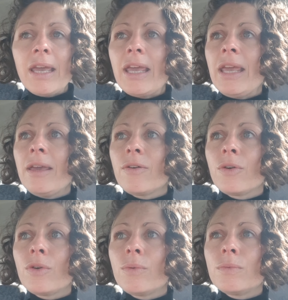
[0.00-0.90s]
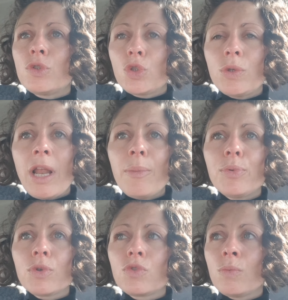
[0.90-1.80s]
et euh, je suis là
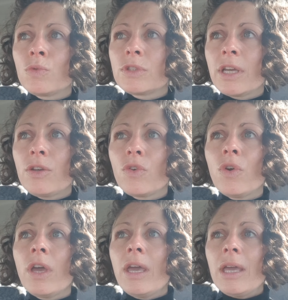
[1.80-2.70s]
pour te montrer que,